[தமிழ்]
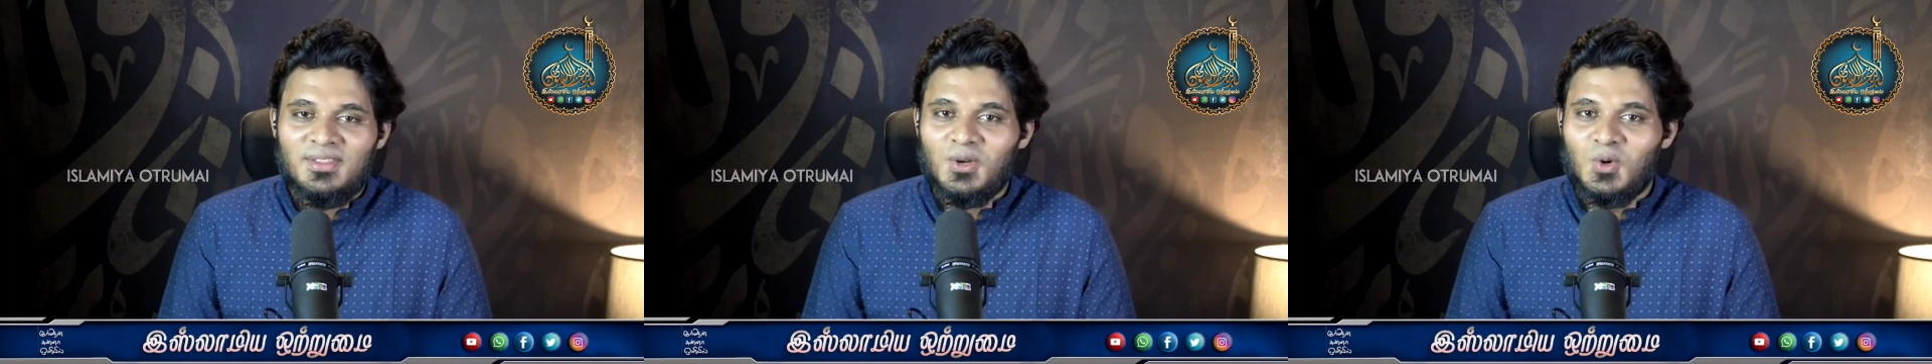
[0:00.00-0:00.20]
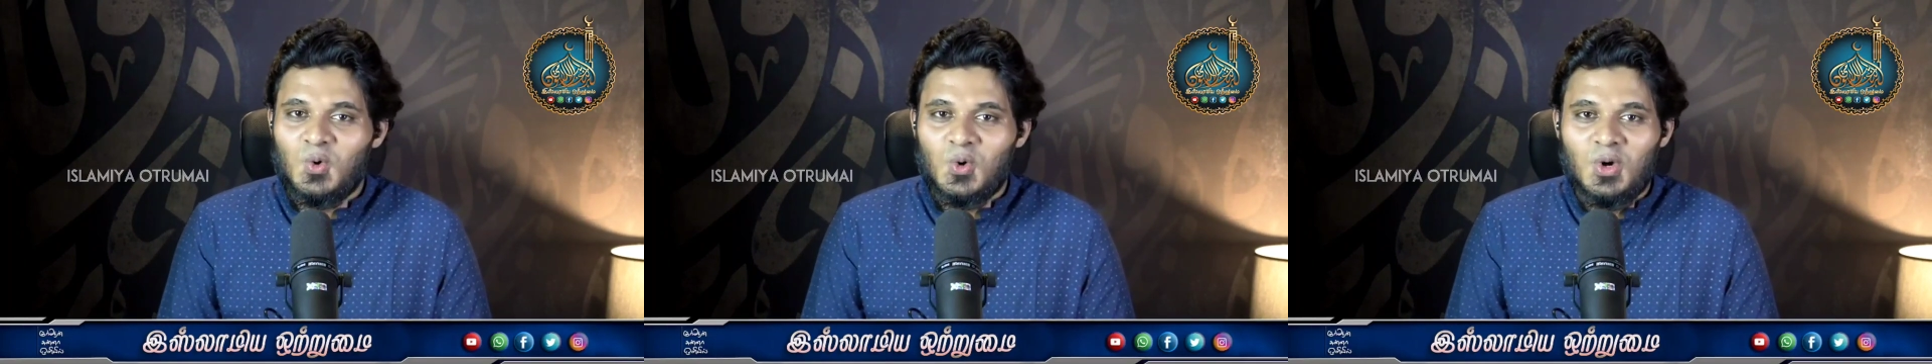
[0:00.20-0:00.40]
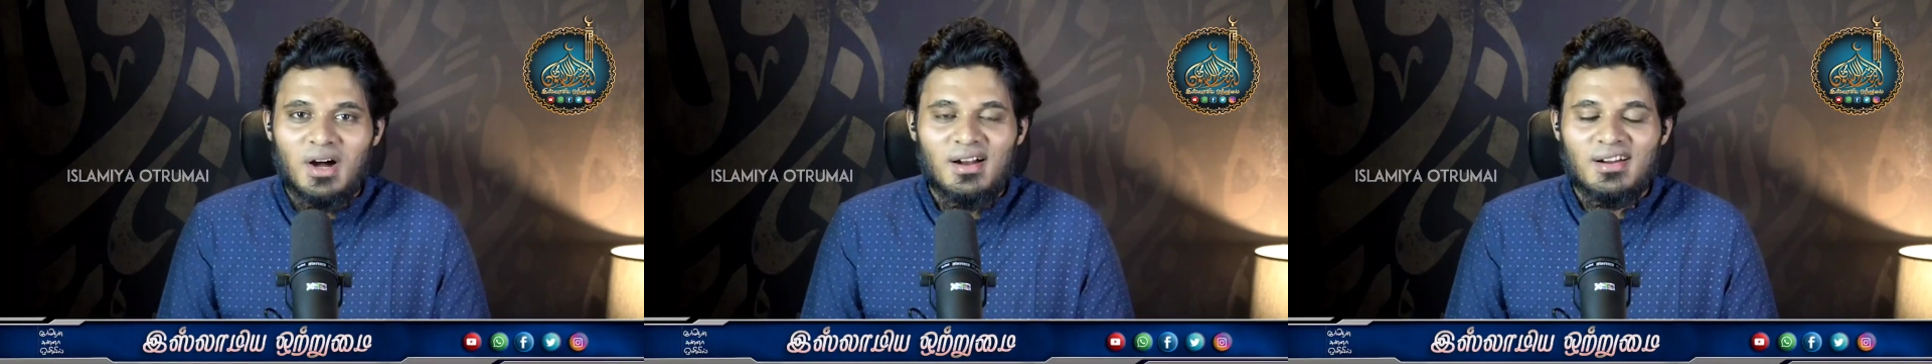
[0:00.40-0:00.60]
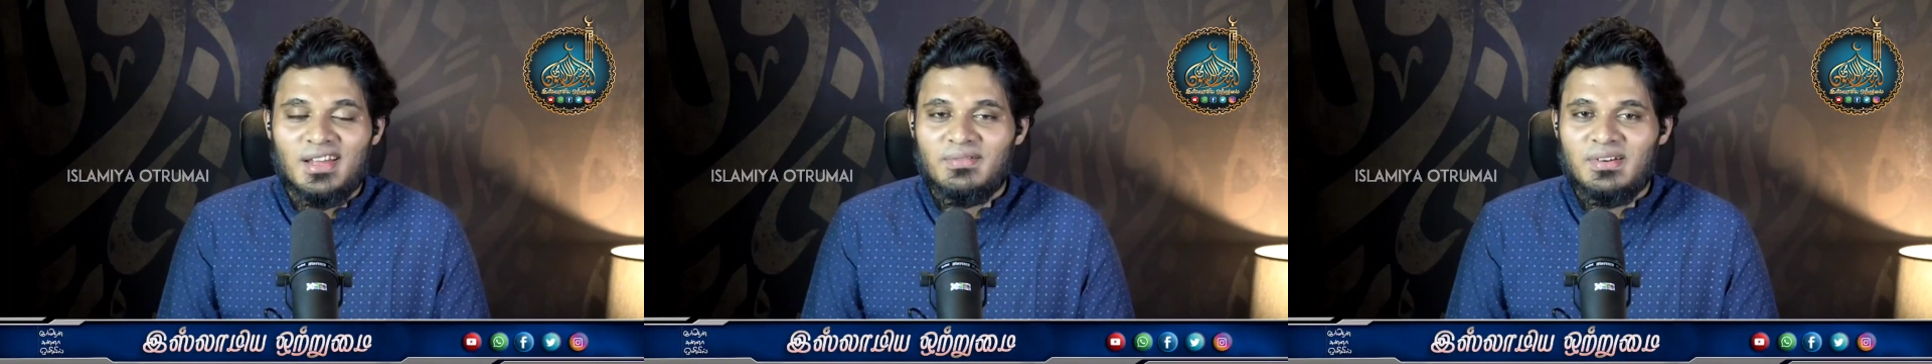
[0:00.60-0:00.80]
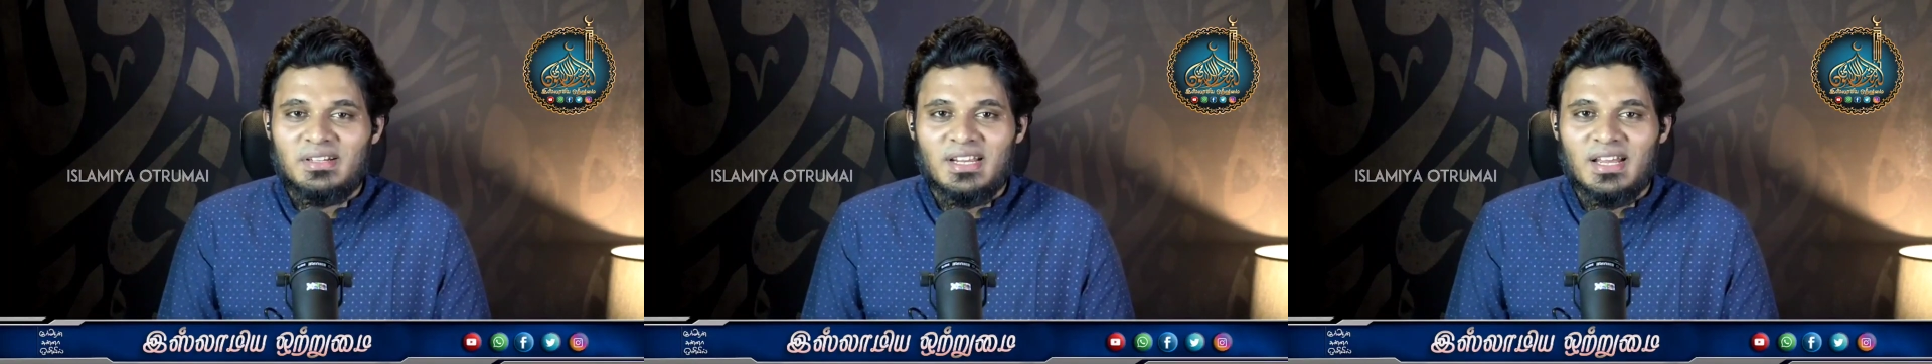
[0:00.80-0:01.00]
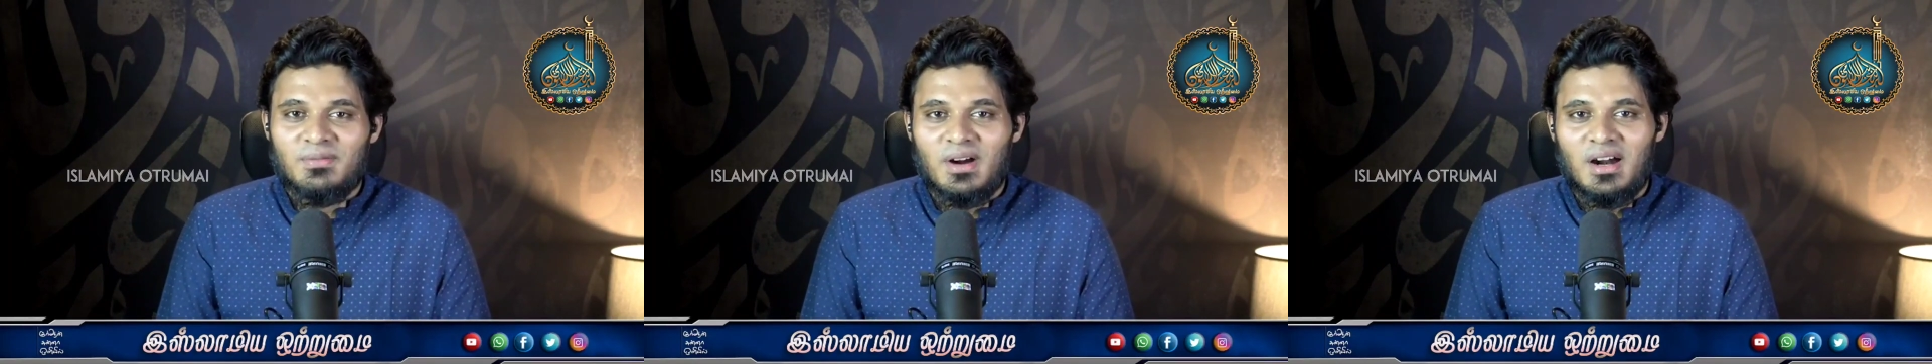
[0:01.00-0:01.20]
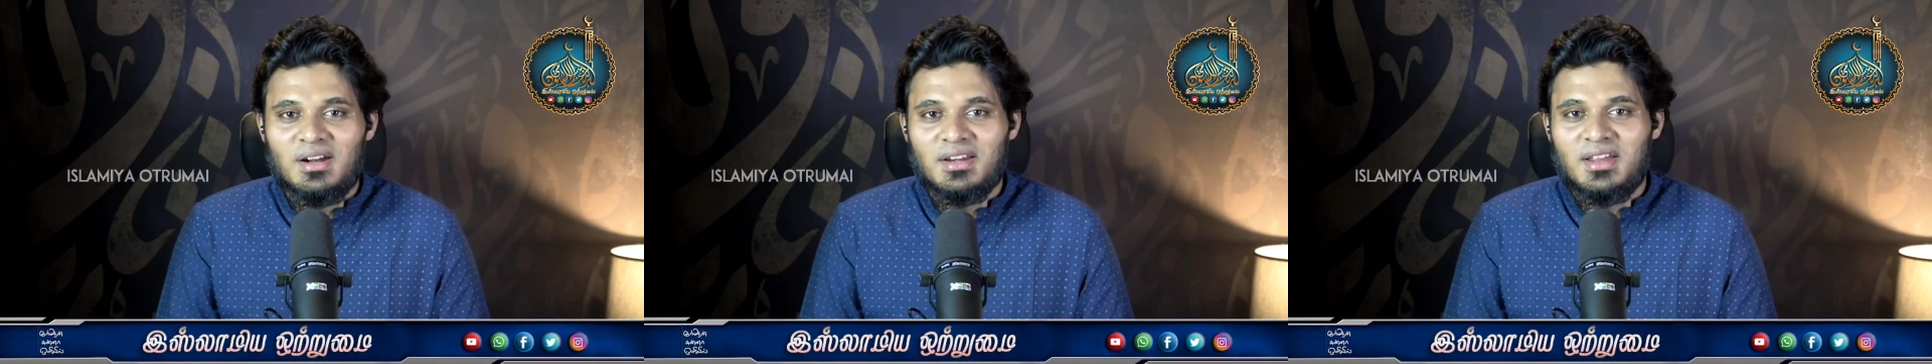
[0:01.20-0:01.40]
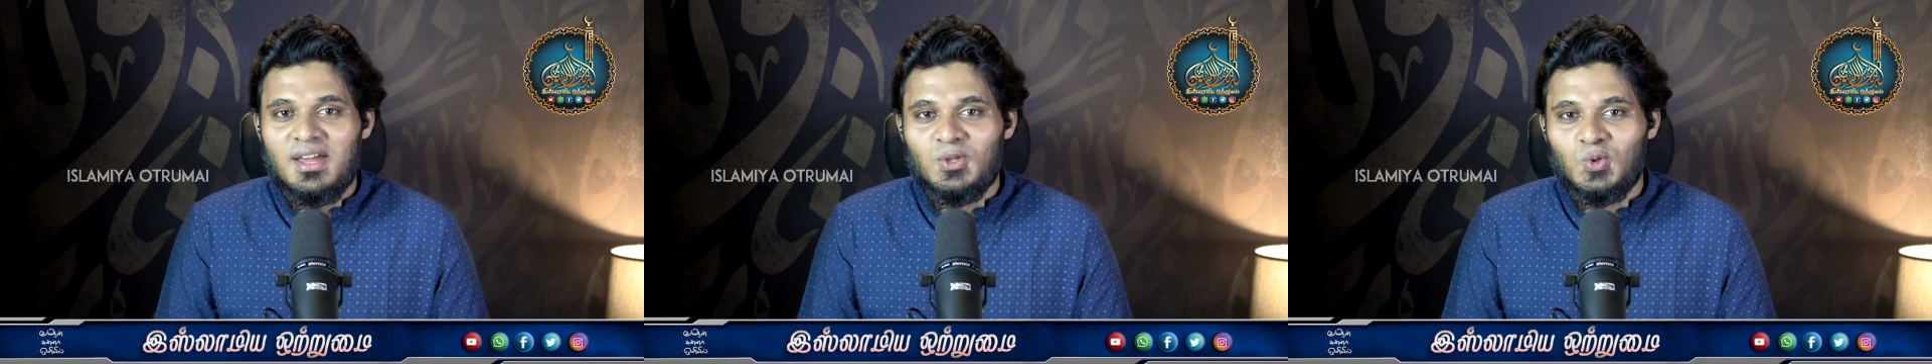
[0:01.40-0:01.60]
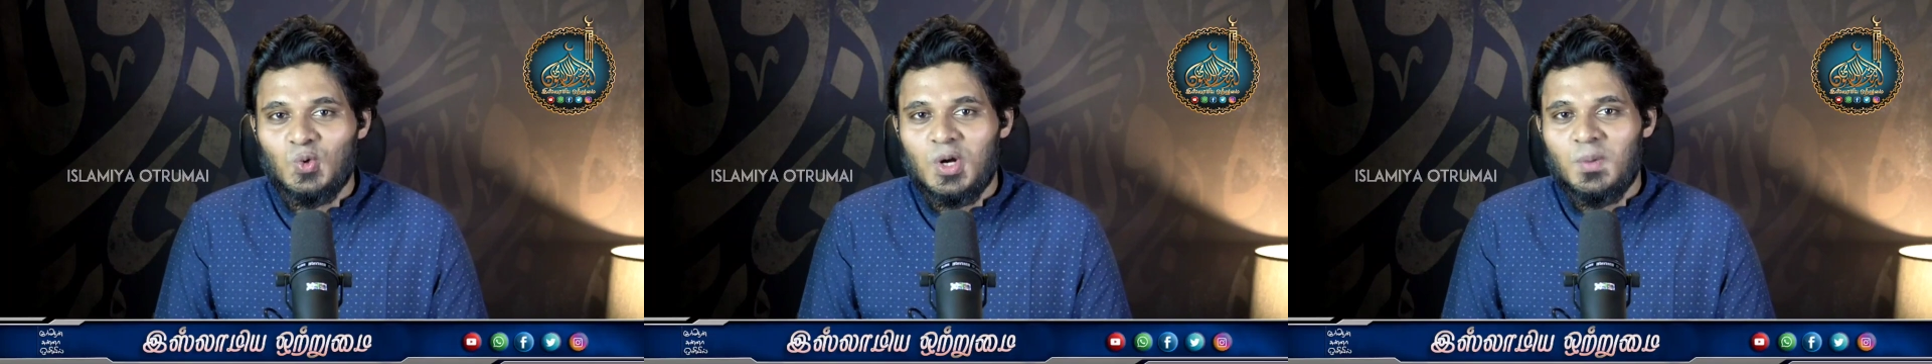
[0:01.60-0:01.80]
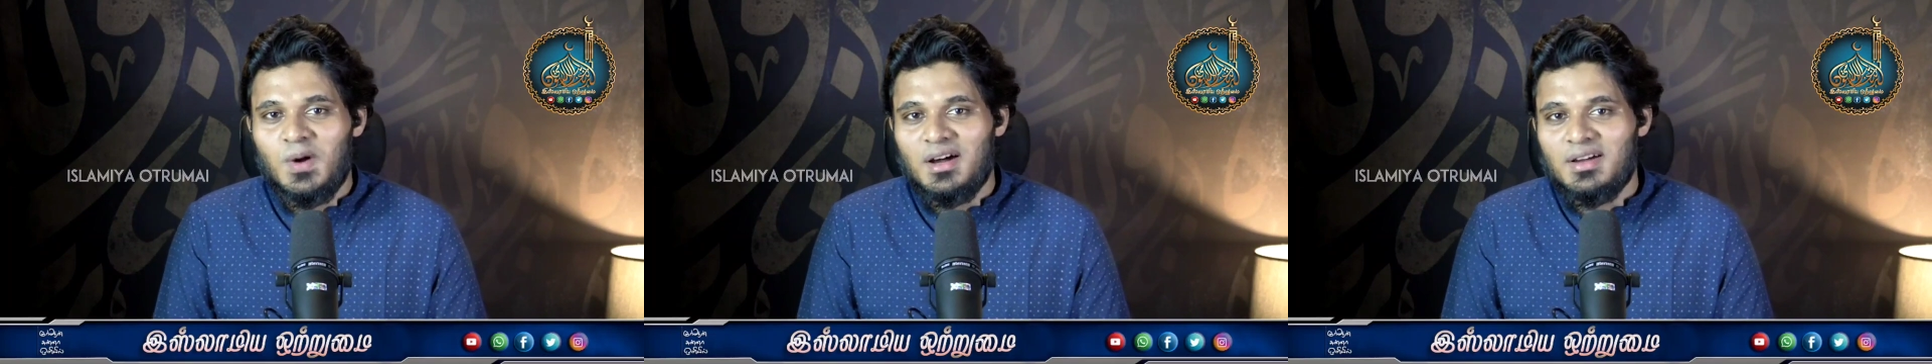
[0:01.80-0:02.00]
அந்த குர்ஆனை விட்டு என் வாழ்க்கை
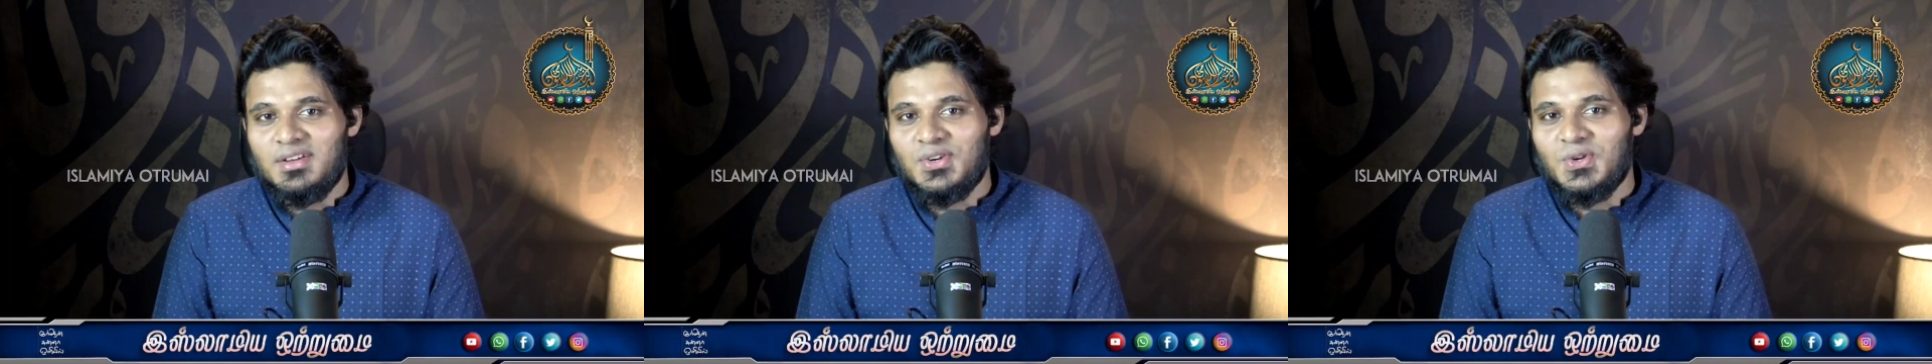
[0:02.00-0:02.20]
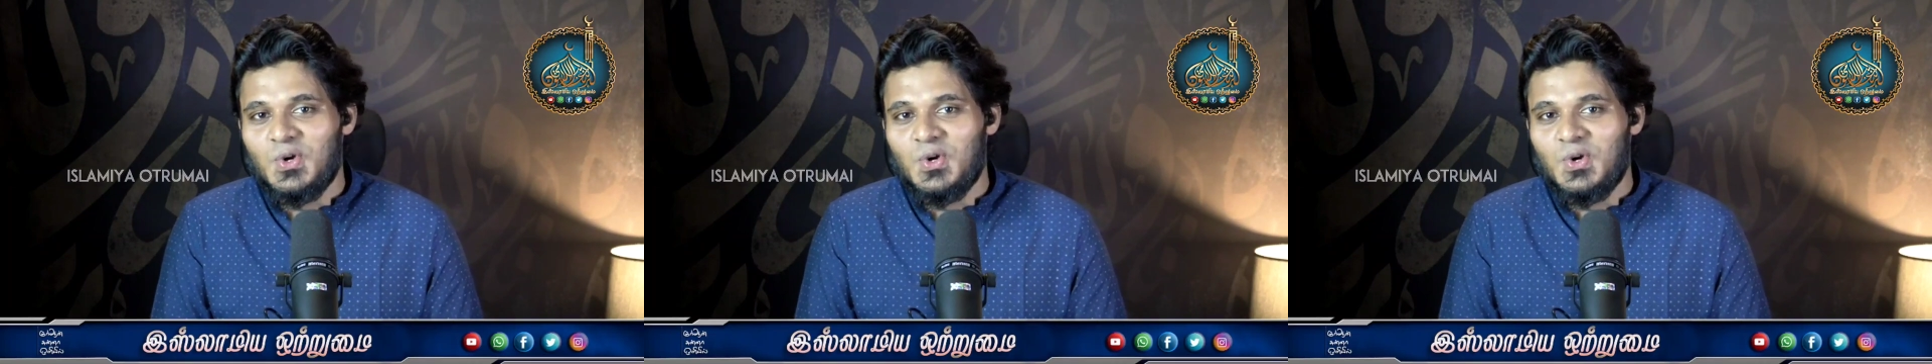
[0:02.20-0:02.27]
தூரமாக